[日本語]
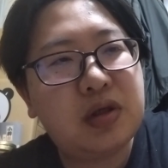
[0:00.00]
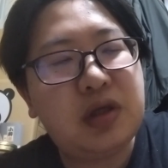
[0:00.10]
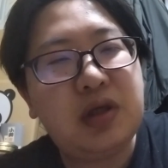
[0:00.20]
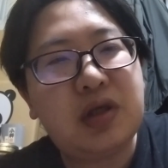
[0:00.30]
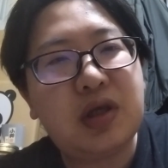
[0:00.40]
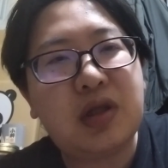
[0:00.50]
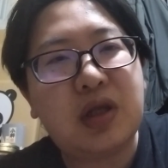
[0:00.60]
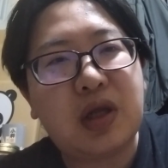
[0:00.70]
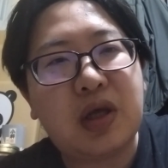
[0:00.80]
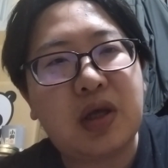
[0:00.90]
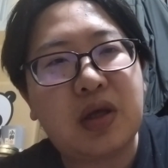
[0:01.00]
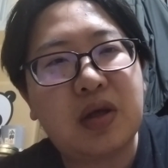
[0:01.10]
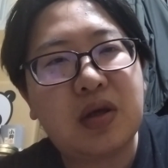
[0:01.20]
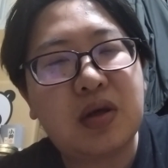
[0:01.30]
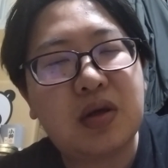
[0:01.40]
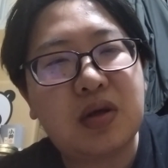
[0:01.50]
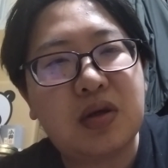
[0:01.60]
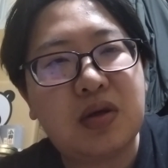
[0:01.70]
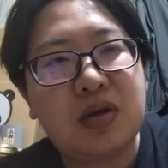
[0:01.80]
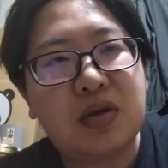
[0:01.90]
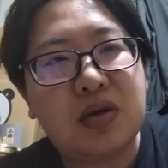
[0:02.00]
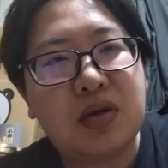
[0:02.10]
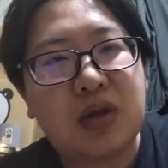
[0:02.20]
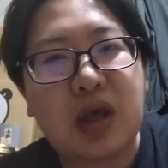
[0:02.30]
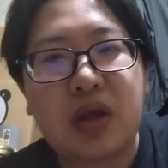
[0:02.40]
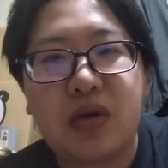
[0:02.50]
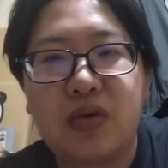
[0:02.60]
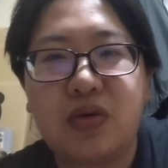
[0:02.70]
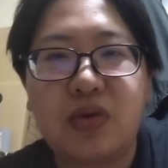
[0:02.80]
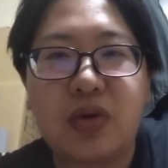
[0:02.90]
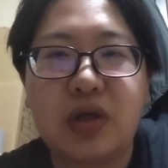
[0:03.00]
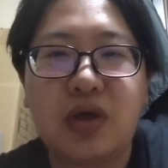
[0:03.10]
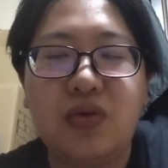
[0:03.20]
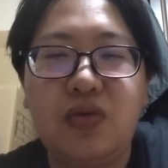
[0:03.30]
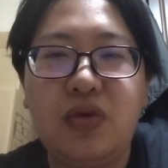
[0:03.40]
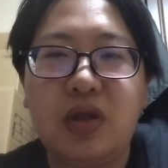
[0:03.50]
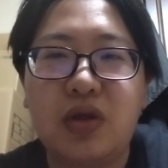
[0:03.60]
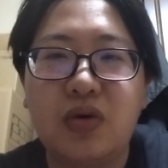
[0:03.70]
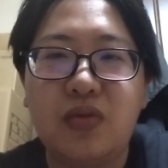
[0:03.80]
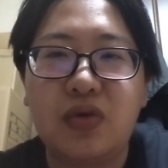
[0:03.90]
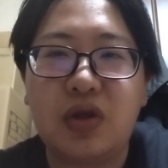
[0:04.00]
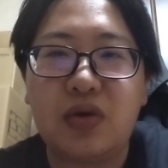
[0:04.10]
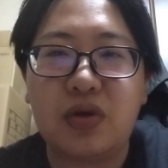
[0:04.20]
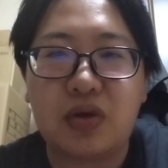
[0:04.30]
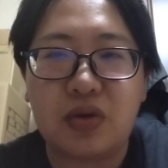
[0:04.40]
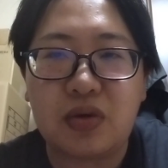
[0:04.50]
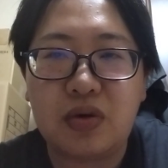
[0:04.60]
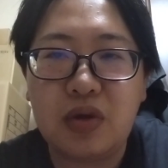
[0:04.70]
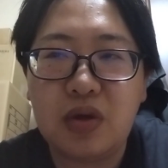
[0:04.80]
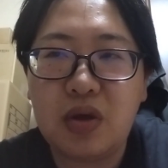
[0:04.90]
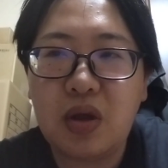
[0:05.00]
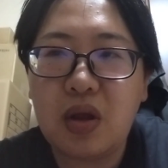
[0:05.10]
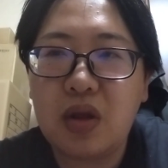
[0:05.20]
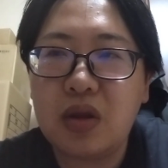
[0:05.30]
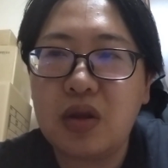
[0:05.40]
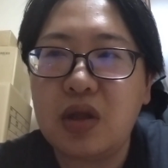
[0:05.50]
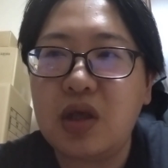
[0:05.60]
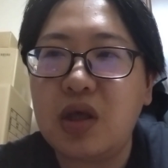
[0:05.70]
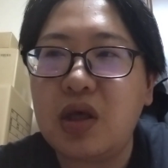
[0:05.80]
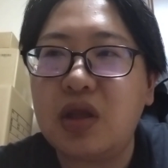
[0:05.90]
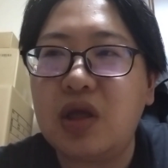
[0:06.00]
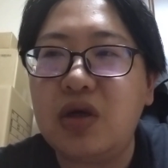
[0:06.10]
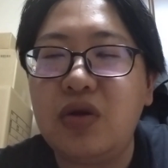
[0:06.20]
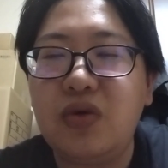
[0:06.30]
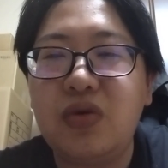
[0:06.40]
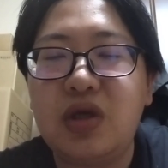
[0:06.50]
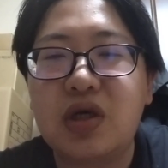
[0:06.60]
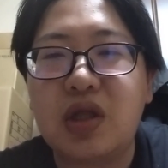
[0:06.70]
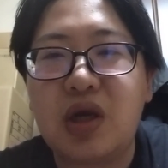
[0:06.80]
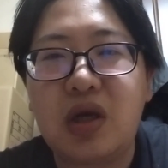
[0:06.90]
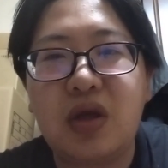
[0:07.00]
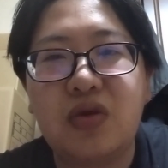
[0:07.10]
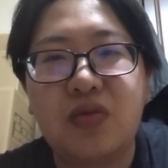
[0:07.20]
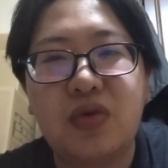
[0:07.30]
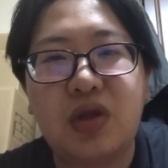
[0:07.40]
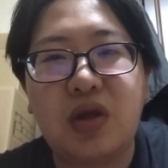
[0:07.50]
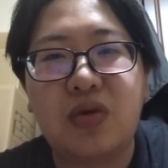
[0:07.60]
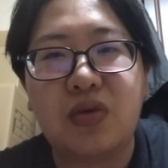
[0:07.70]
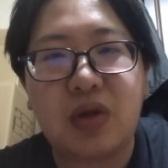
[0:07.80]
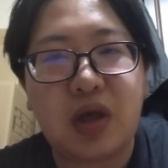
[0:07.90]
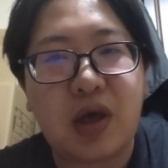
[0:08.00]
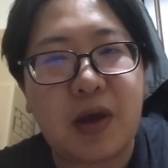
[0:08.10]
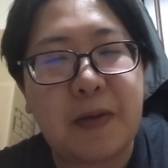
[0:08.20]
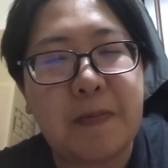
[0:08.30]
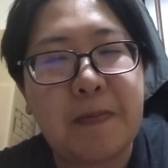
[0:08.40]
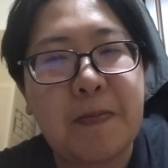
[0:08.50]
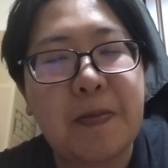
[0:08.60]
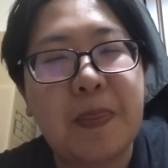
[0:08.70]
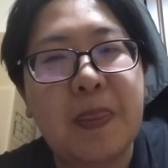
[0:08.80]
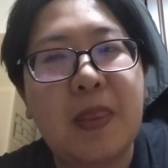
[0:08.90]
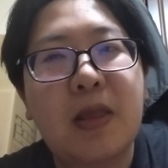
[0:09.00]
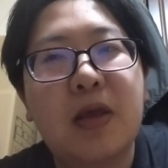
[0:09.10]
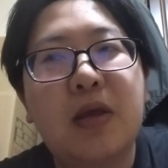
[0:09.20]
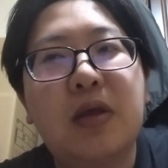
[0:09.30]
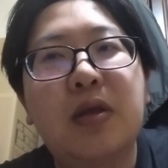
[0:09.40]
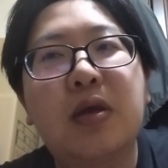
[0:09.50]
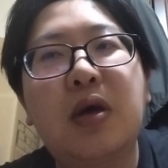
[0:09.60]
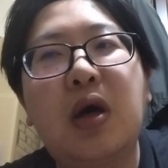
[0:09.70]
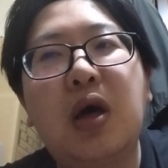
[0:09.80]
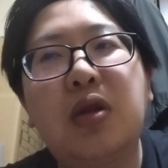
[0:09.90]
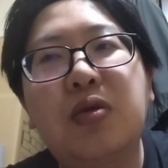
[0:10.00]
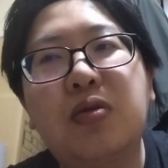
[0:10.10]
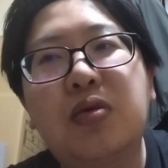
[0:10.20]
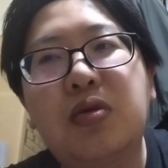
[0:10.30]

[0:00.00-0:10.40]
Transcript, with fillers: 人生ってねうん結局のところ私は運だと思ってるんですよ。でなるようにしかならないと思ってるのであの